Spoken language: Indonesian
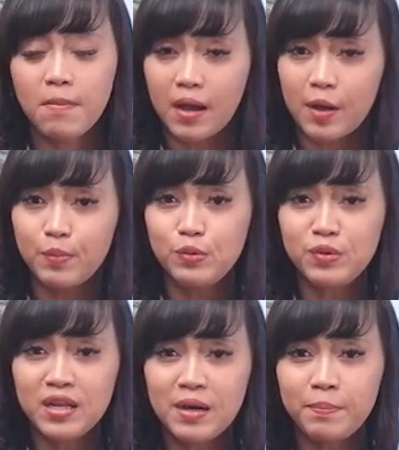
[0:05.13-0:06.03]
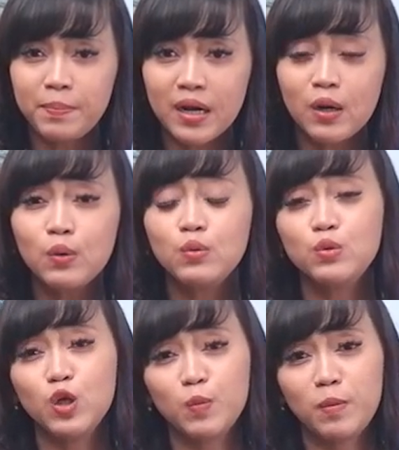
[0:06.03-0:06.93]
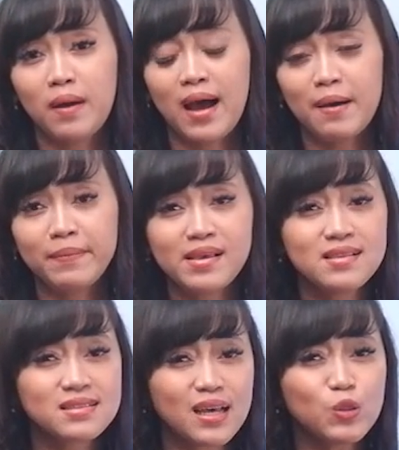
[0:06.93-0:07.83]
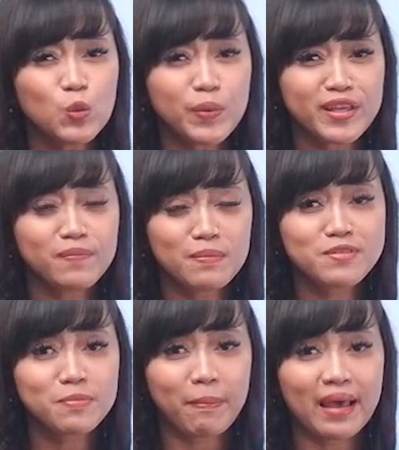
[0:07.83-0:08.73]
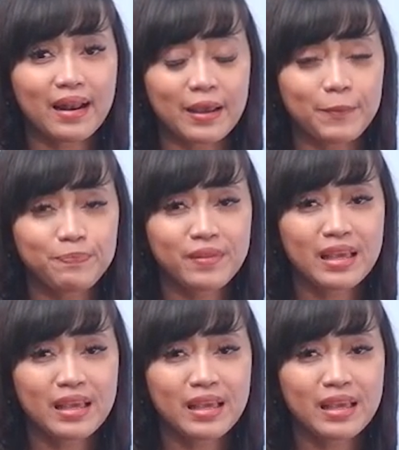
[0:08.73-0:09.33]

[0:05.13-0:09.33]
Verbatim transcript: maka Bunda perlu untuk memahami satu penyebab sepele